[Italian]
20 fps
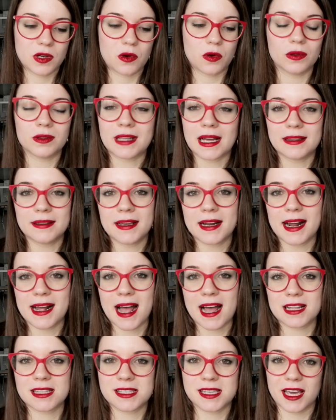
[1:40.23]
con tante
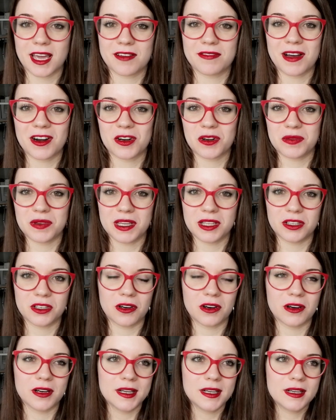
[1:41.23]
ragazze che fanno
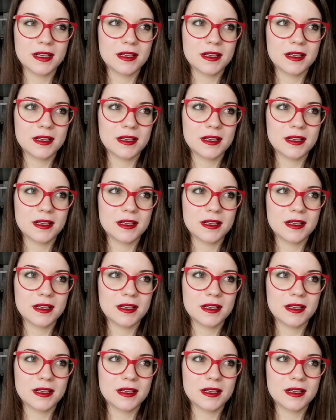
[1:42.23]
video